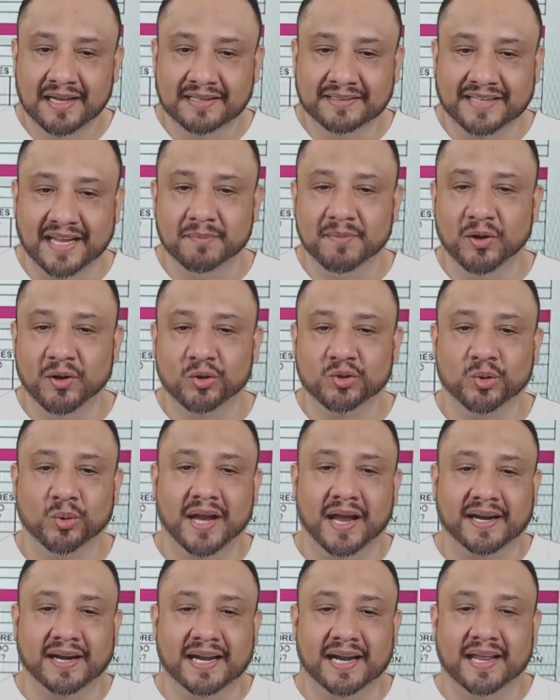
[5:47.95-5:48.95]
terminó su
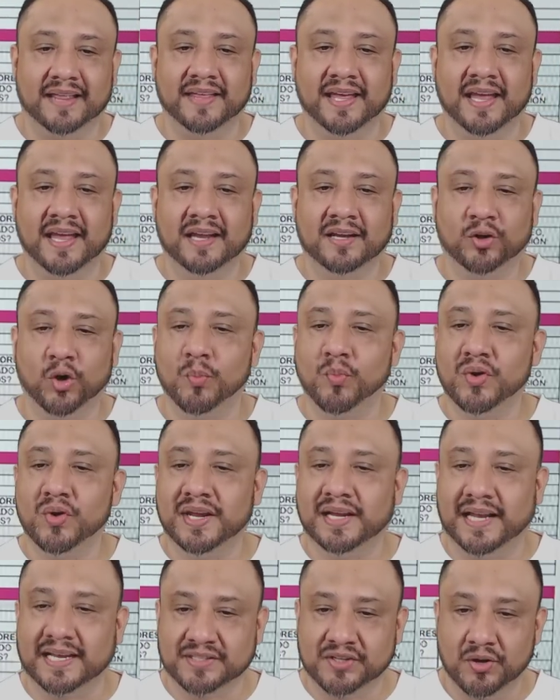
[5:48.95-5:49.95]
carrera de
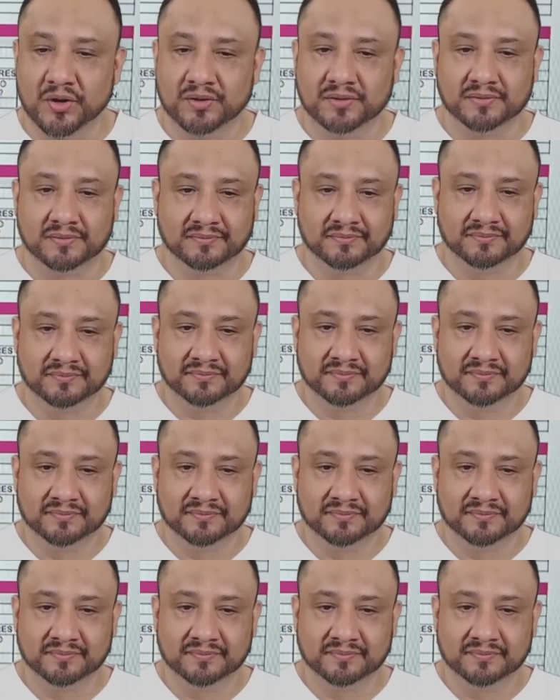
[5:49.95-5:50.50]
comunicación.